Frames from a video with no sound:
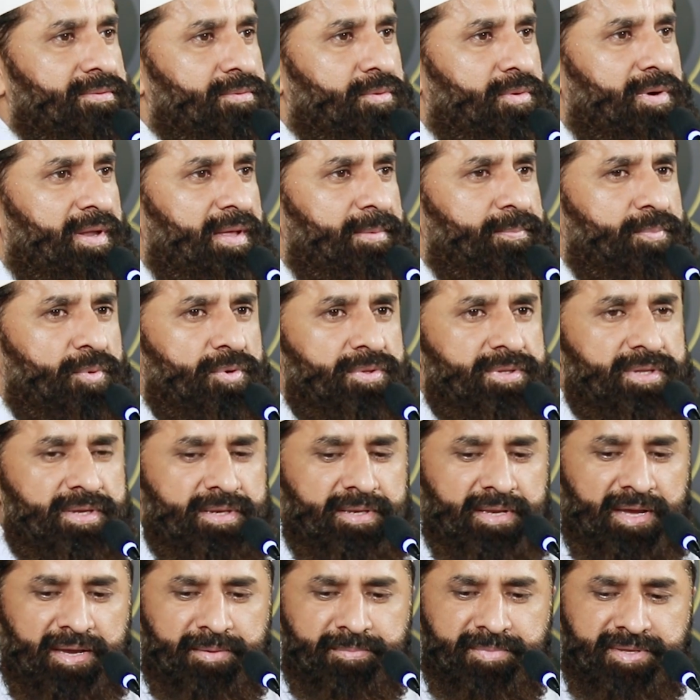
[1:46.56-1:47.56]
थोड़ा
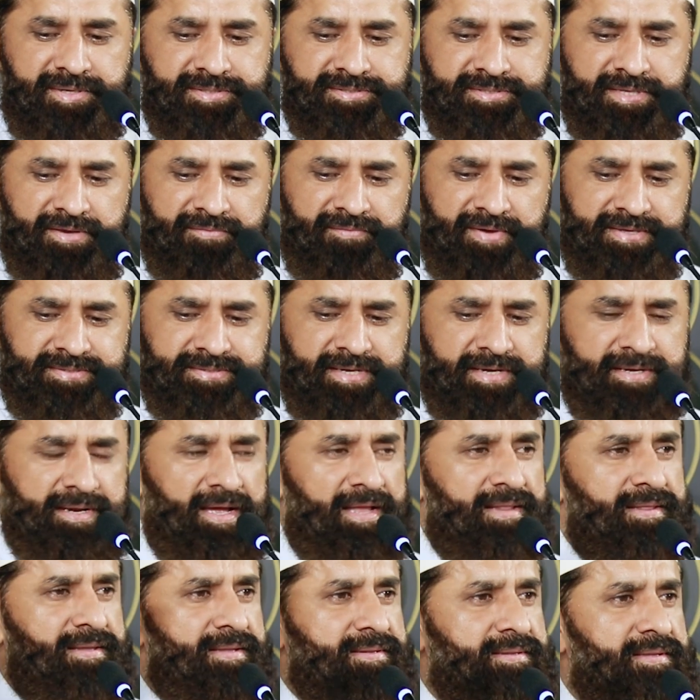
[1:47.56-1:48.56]
पुदीना मिर्चें वैसे ही
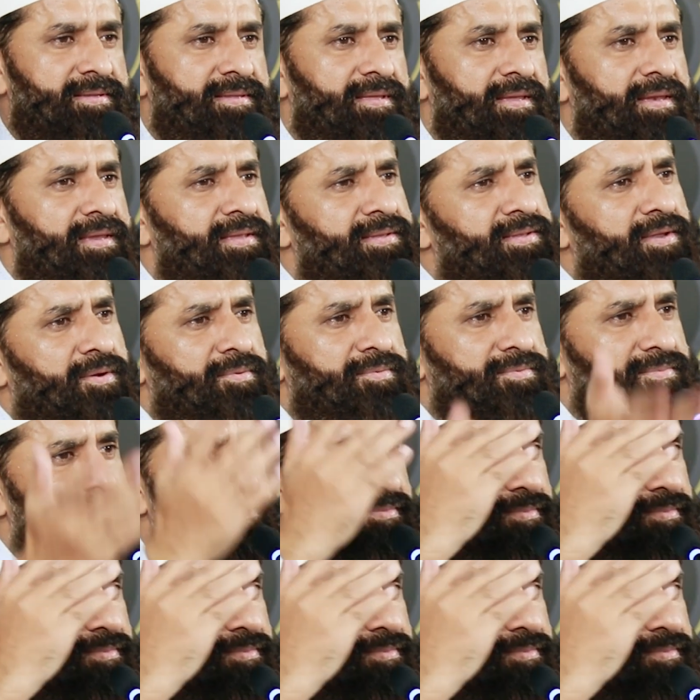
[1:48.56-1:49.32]
डाल देता था ले जाओ